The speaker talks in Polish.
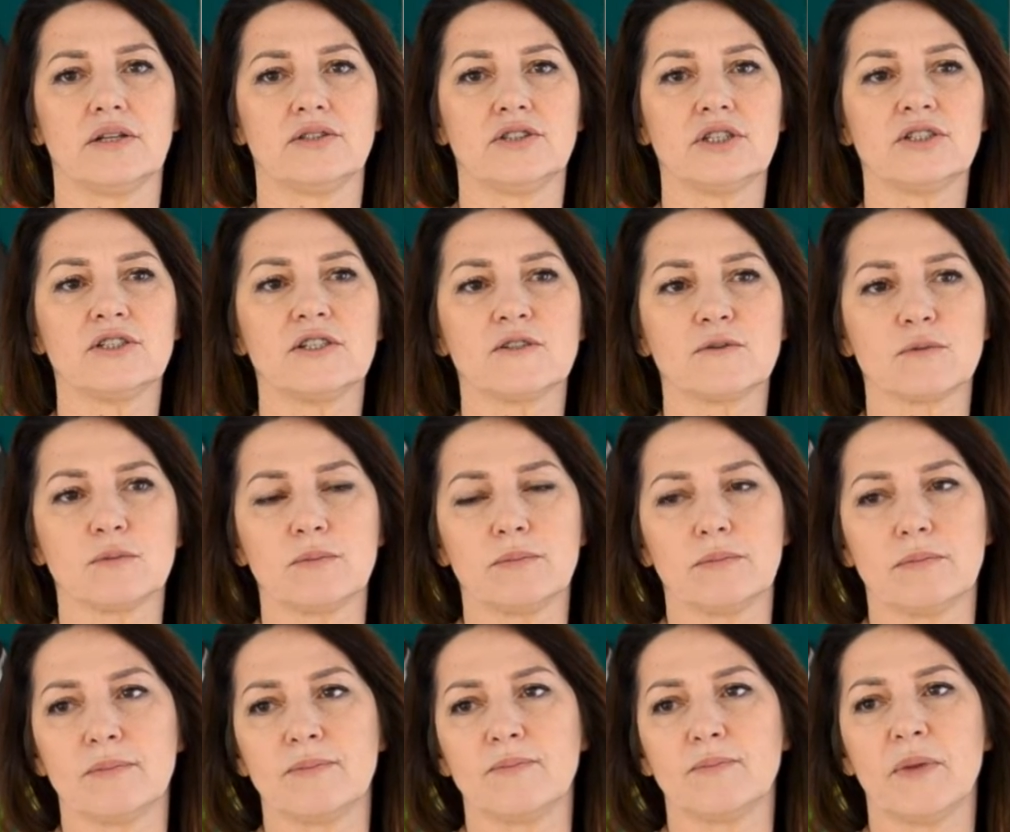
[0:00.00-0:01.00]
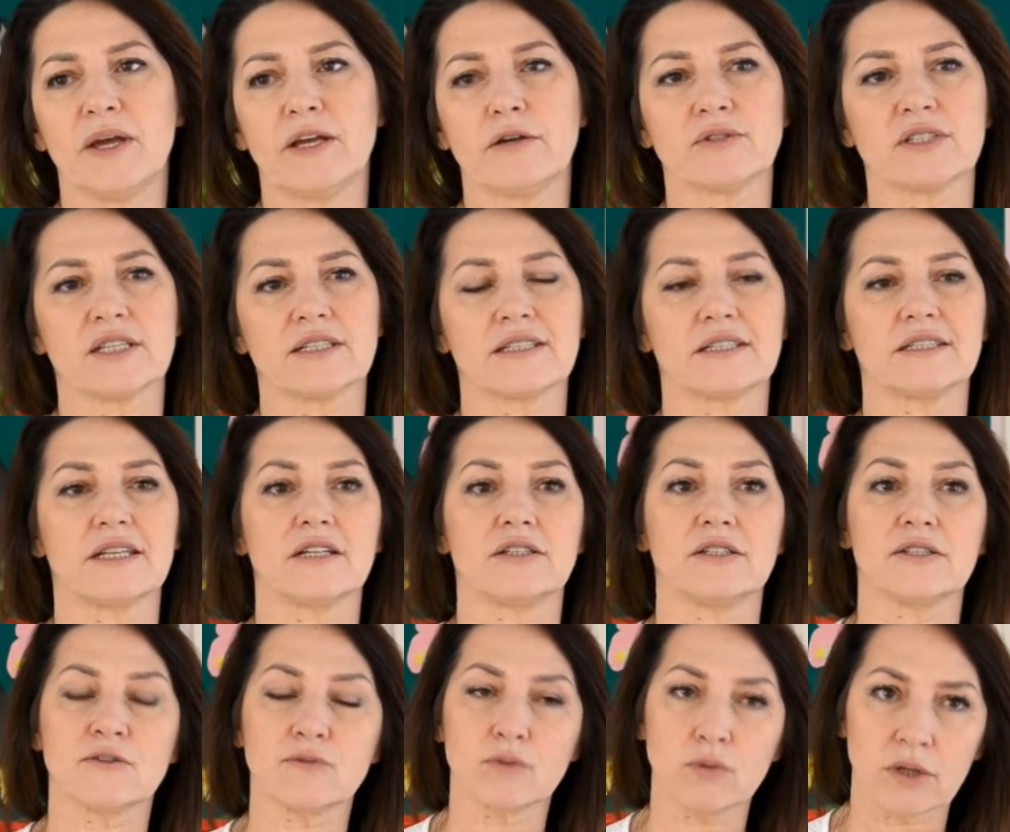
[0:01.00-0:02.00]
Dzieci mają za
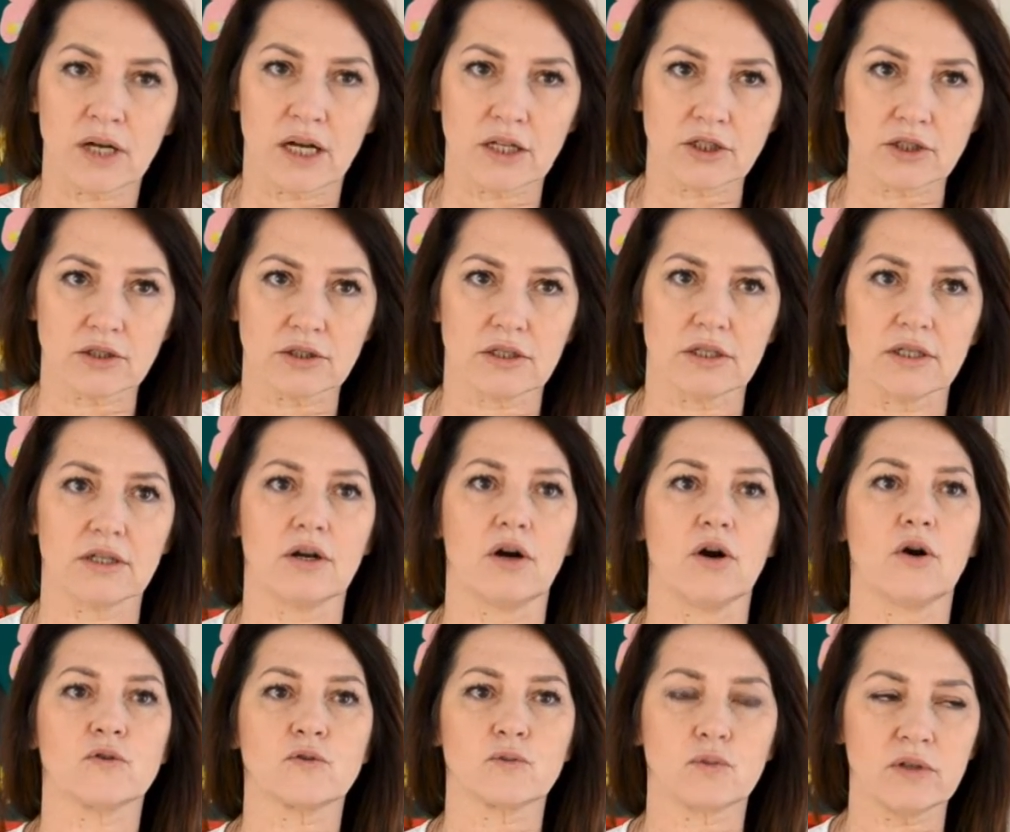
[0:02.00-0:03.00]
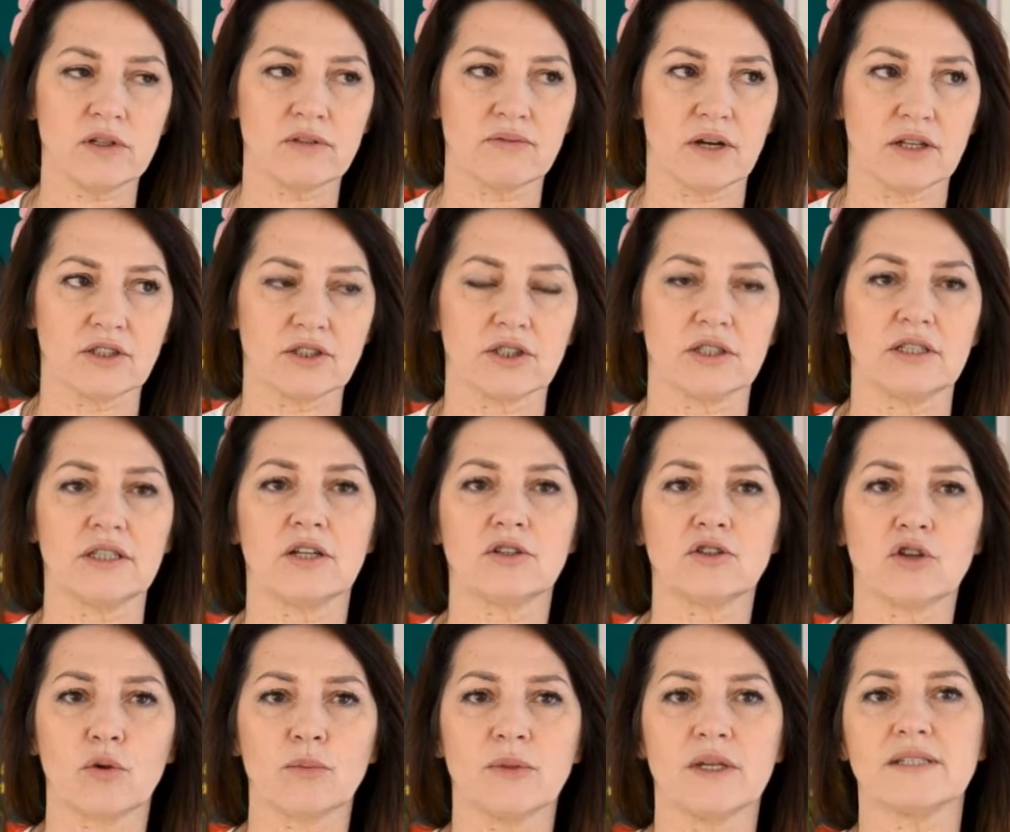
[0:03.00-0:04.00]
zadanie słuchać tylko, osłuchiwać się,
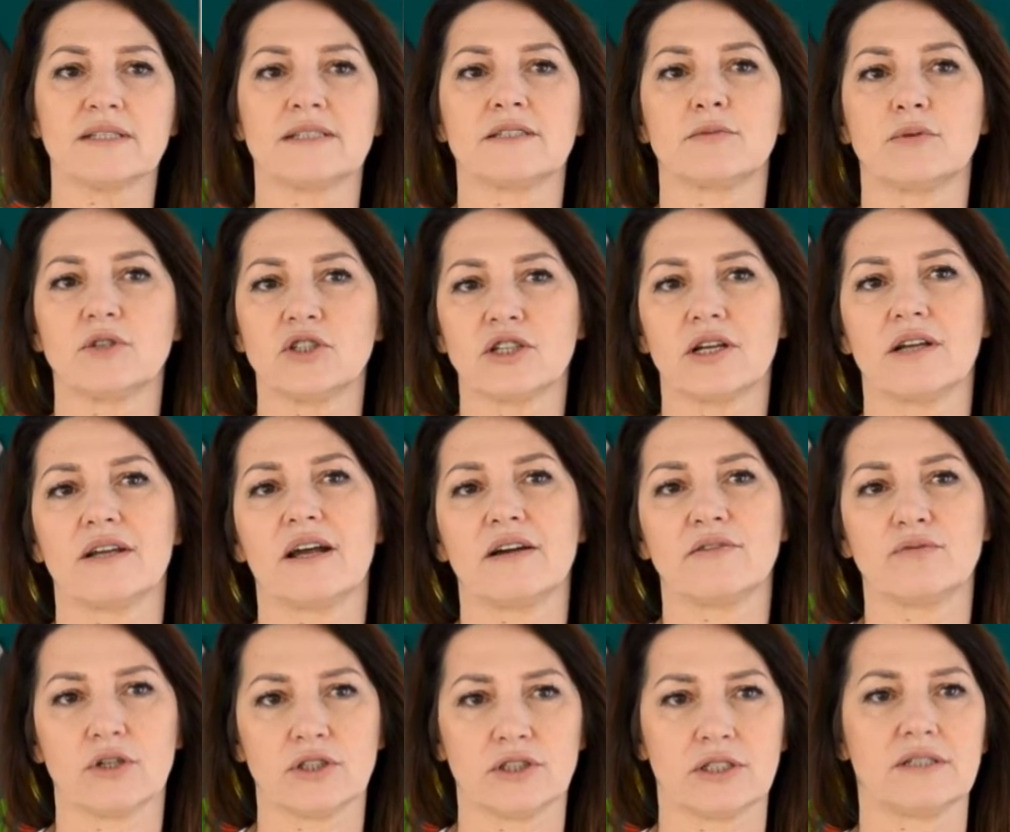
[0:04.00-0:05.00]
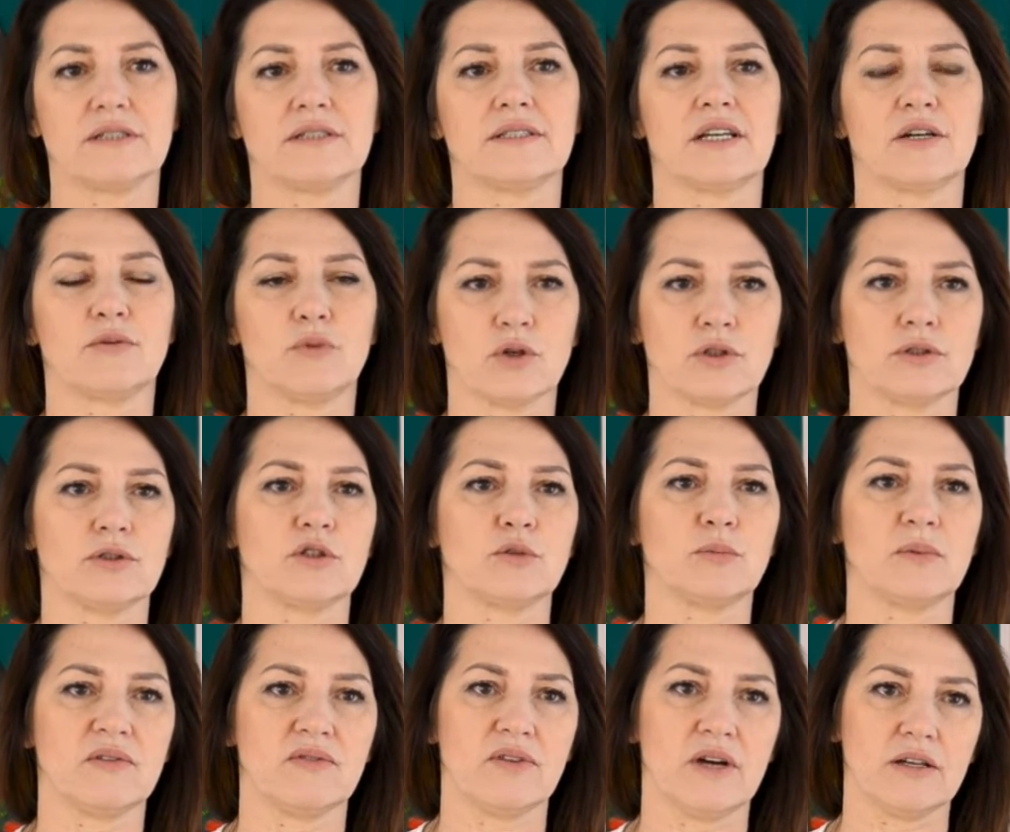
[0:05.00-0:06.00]
natomiast słyszę, jak w łazience głośno
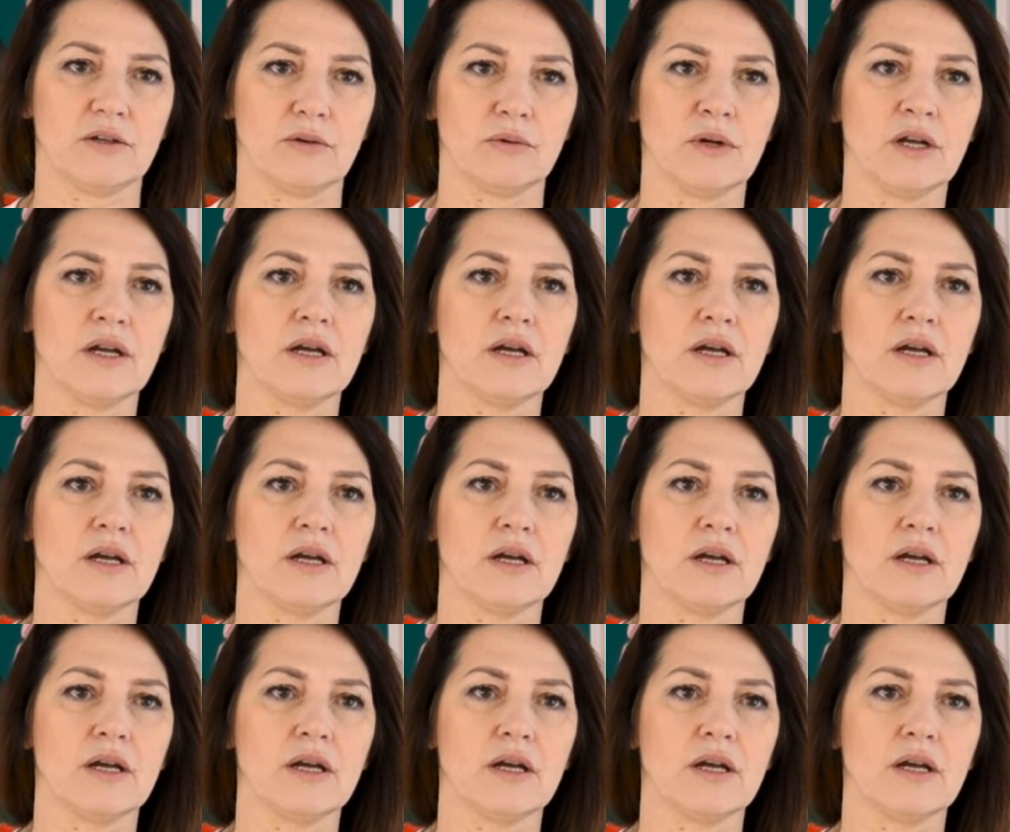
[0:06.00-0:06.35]
śpiewają.